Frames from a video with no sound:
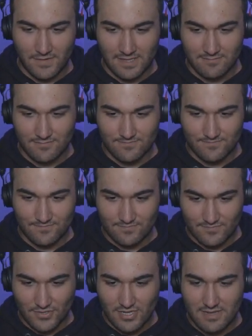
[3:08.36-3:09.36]
falan
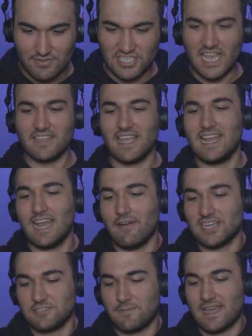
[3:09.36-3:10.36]
böyle bir şey değil.
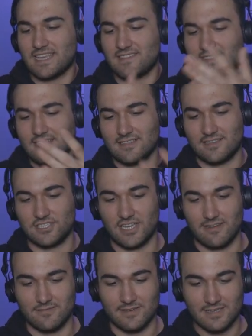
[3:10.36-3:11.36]
Yavaş be gitti kadının
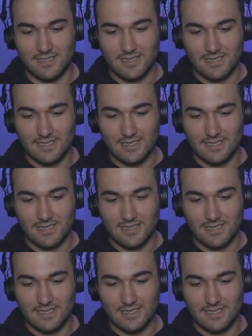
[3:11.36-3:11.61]
şarabı.